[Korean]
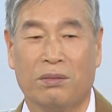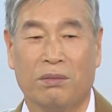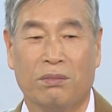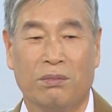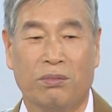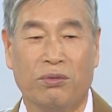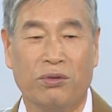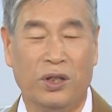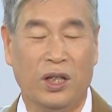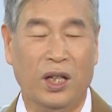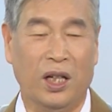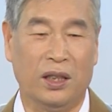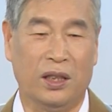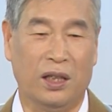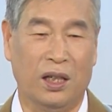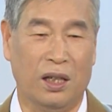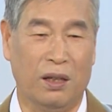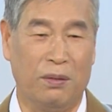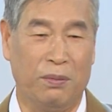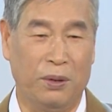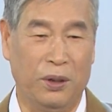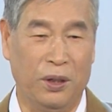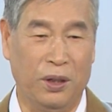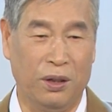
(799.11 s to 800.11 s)
문제가
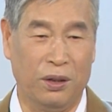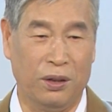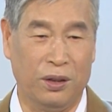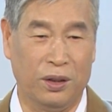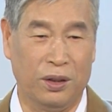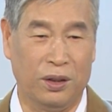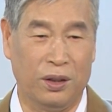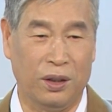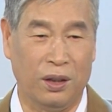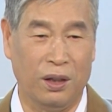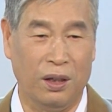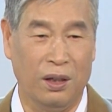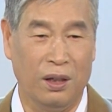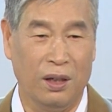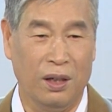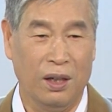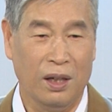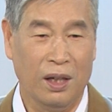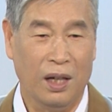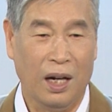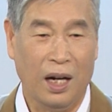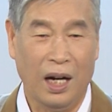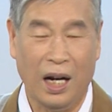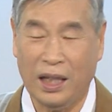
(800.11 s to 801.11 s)
생겨버린 거있죠
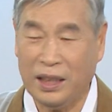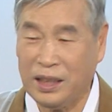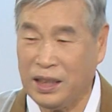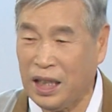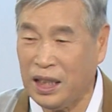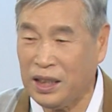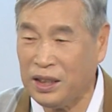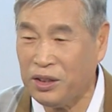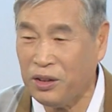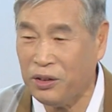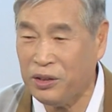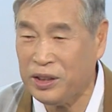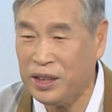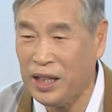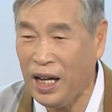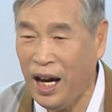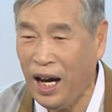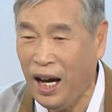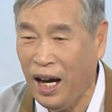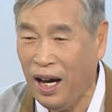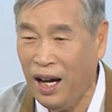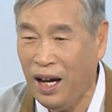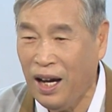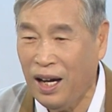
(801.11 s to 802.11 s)
아시겠죠, 이제?
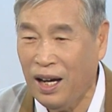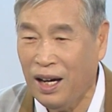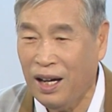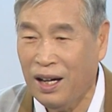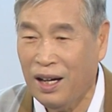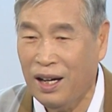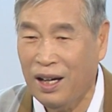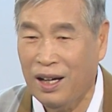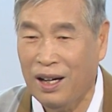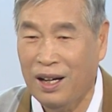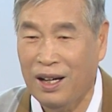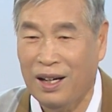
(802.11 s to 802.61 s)
네.